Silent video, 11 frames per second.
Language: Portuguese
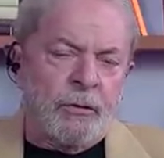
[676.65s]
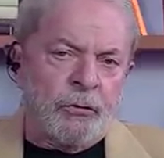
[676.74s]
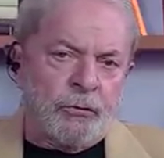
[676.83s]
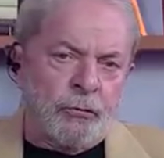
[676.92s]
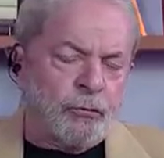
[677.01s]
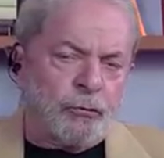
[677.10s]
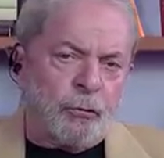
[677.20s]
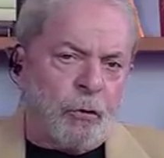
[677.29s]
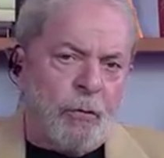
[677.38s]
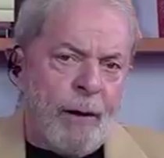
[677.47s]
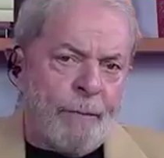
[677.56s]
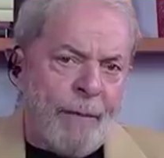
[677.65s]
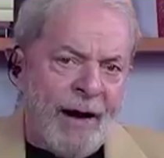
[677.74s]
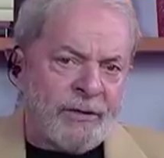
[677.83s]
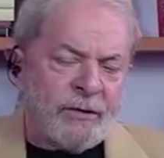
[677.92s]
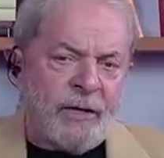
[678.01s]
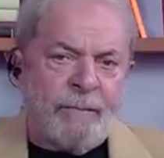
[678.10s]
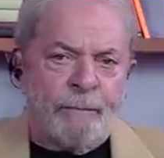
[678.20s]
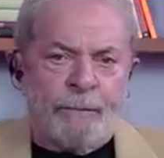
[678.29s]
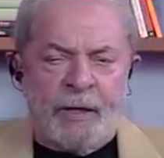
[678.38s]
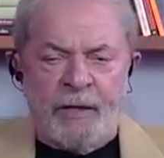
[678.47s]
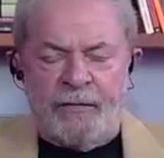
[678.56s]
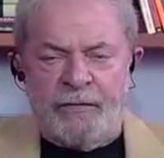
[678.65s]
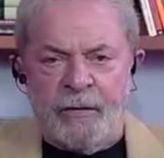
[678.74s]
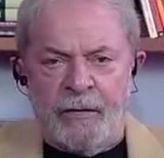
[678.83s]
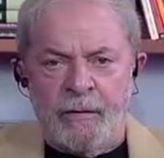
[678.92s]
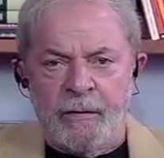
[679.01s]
junto com uma parte da imprensa,